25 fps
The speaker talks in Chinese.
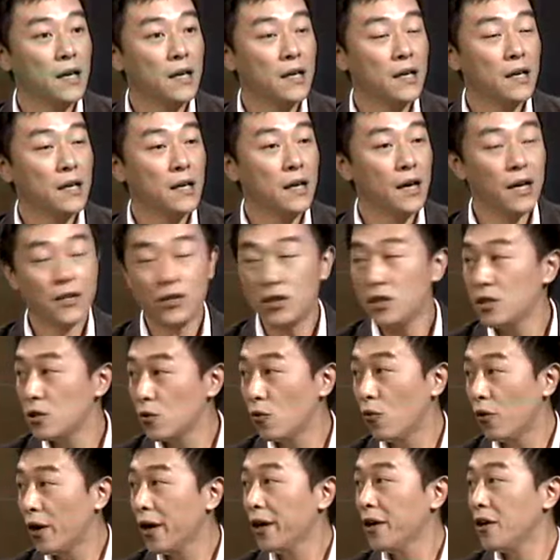哎，其实我也
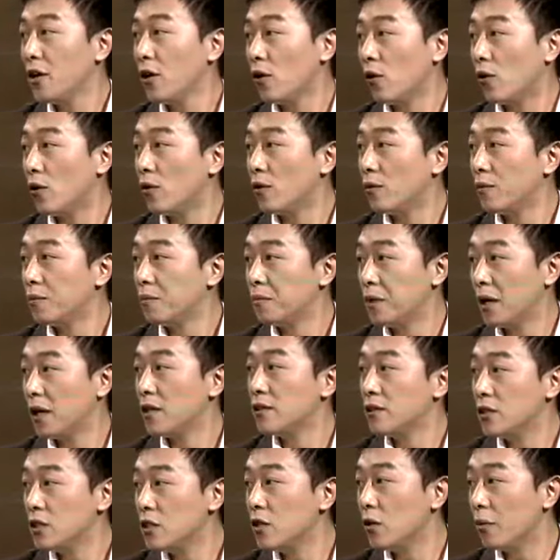有，不知道你
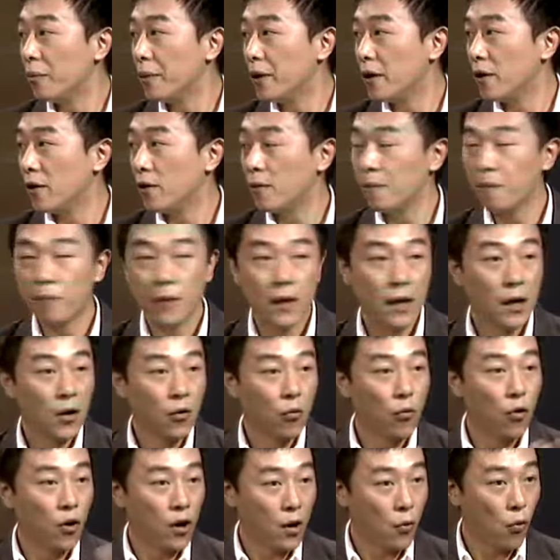有没有？我
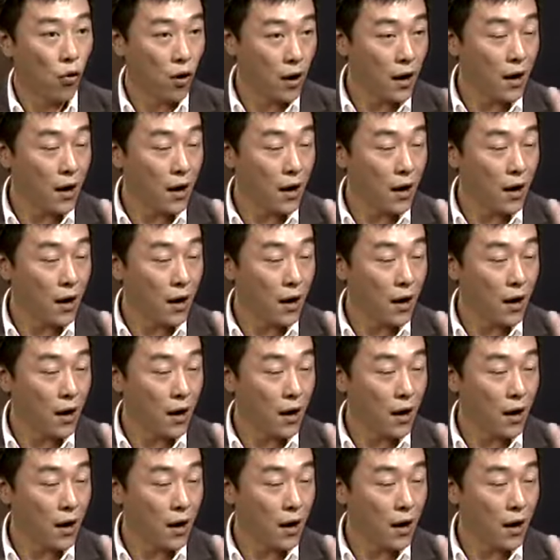我刚开始